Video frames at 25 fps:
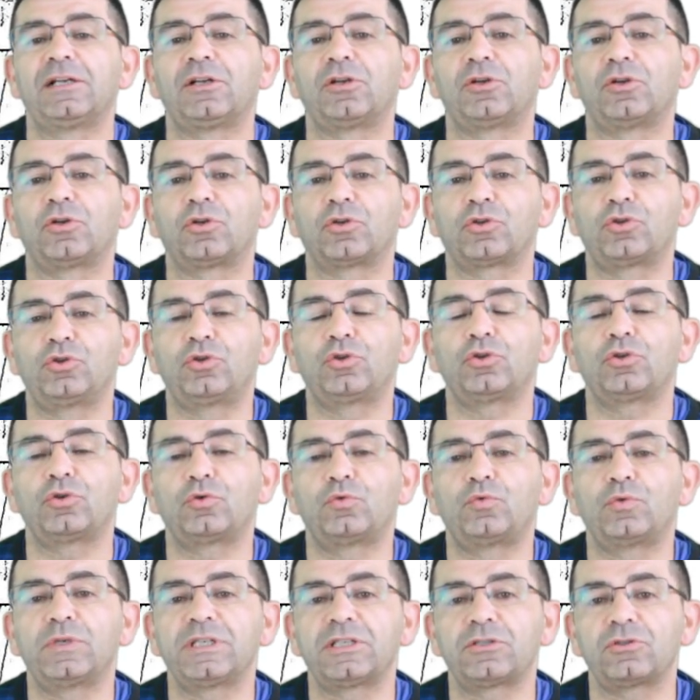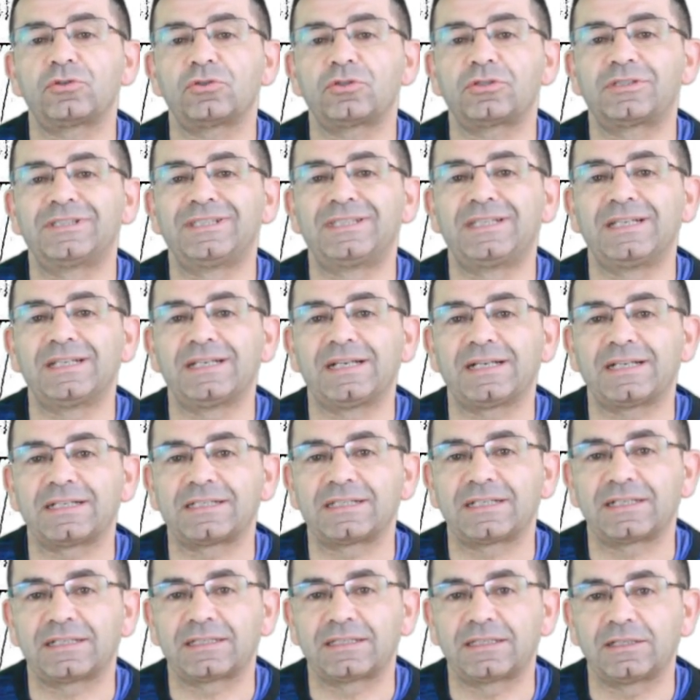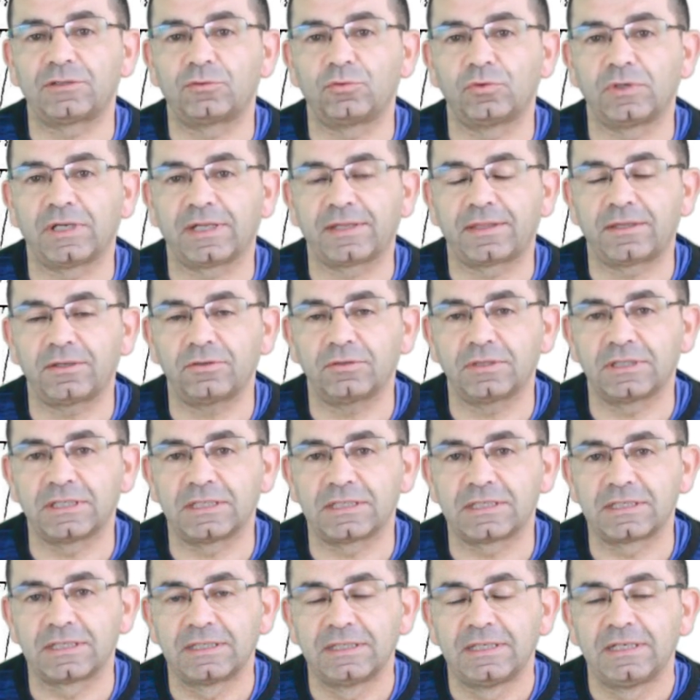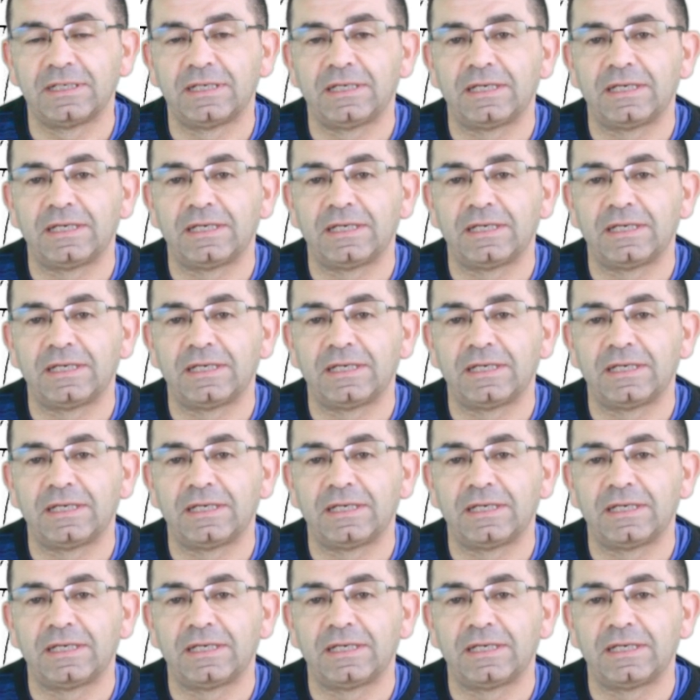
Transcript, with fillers: los dos huesos de las articulaciones.